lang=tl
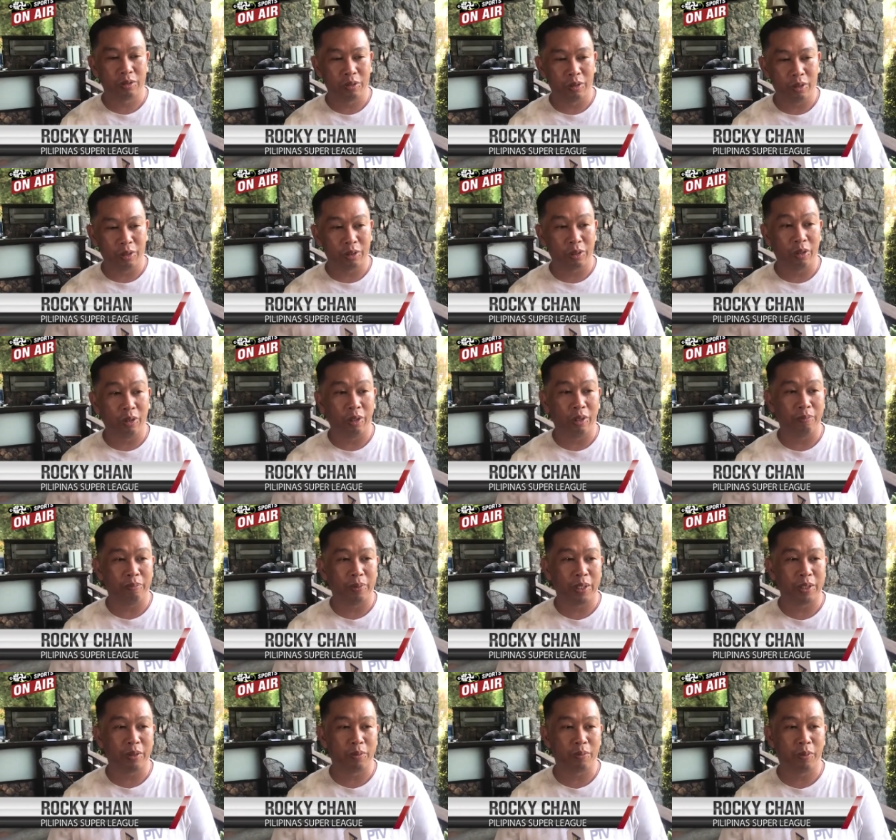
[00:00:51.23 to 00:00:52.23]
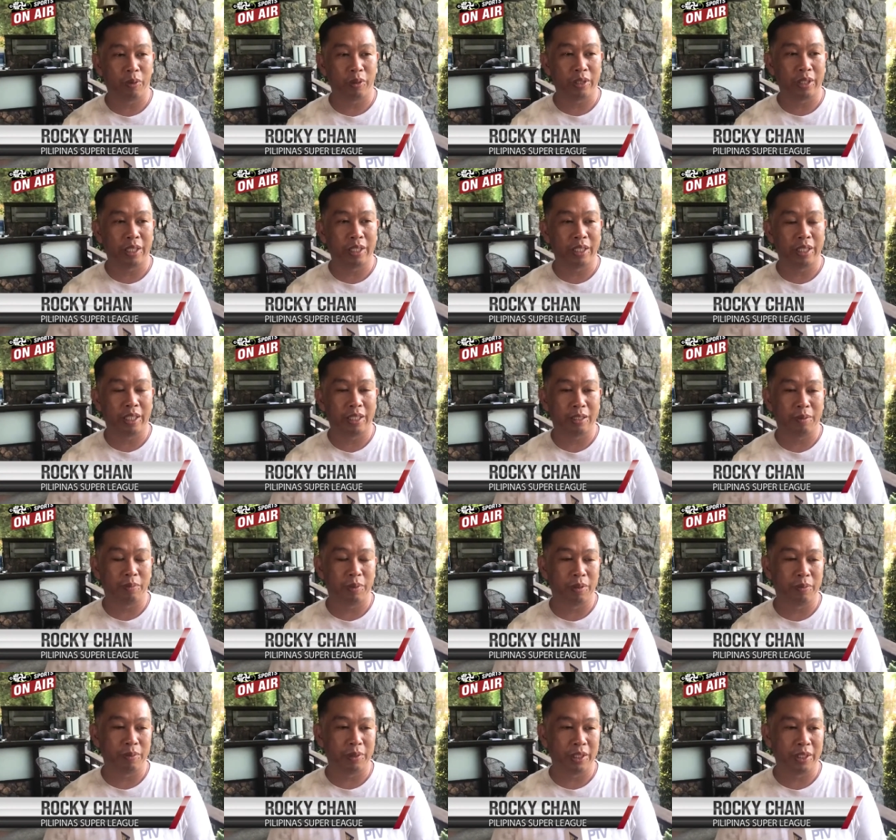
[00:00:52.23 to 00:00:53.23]
tuloy-tuloy ang pagsuporta nila sa
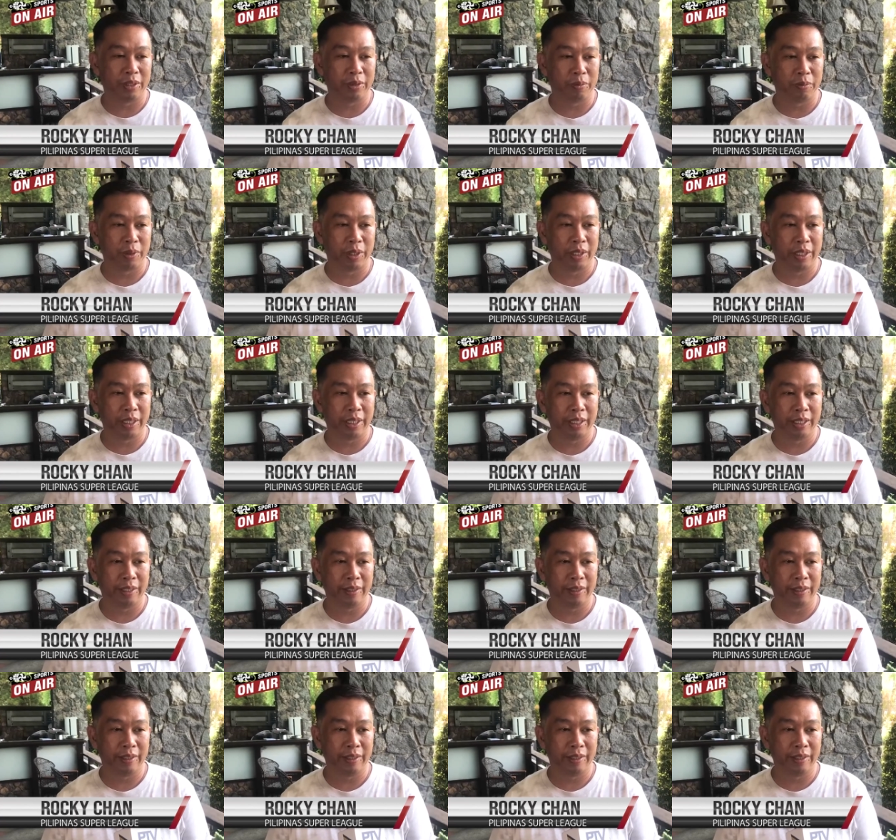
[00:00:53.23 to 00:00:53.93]
Pilipinas Super League.